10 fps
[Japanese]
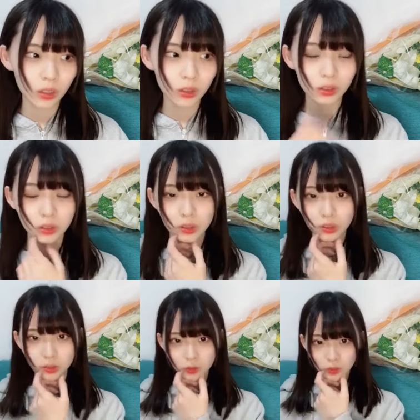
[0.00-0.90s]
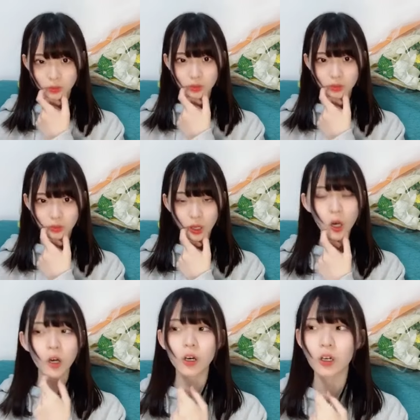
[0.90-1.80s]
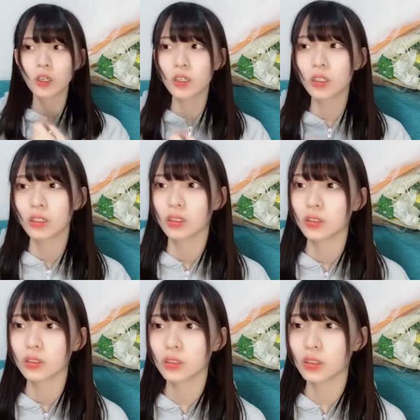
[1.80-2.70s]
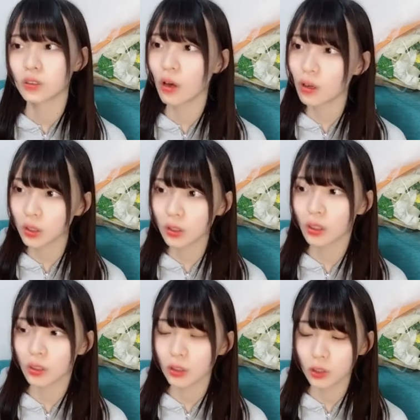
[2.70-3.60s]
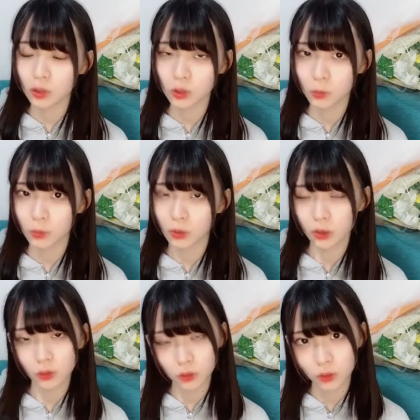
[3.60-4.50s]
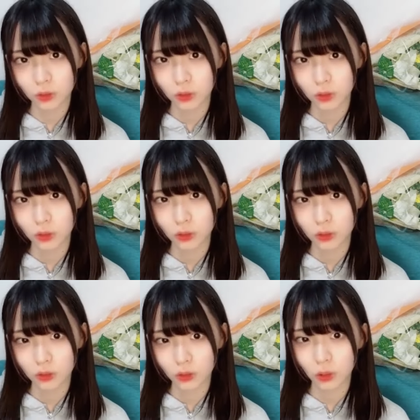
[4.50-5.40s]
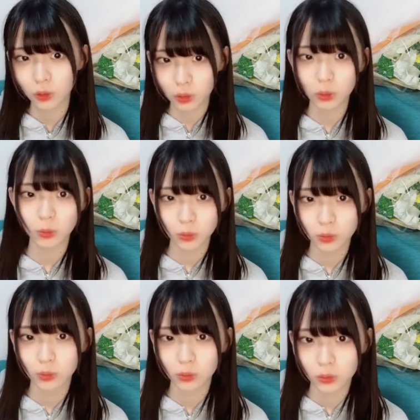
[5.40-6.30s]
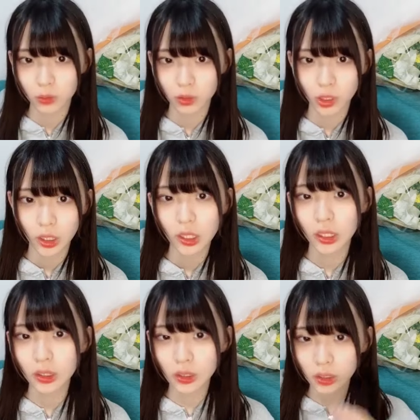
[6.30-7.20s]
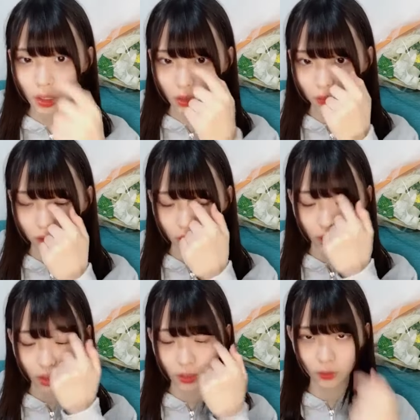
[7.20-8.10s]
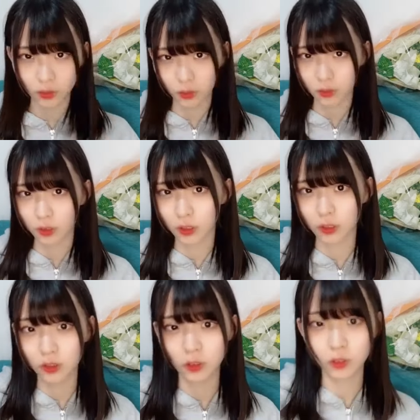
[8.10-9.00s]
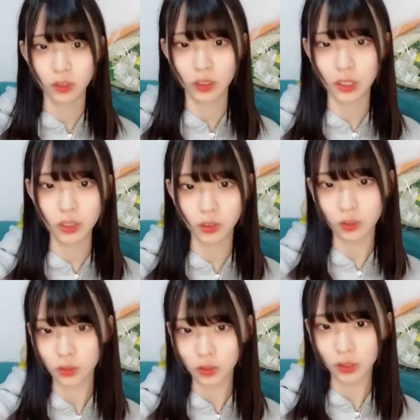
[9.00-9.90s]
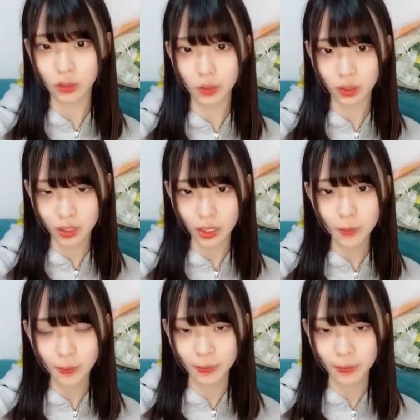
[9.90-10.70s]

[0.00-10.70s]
いつなんだろうあツアーかな広島とかかなと NHK はねそんなその接触やめてください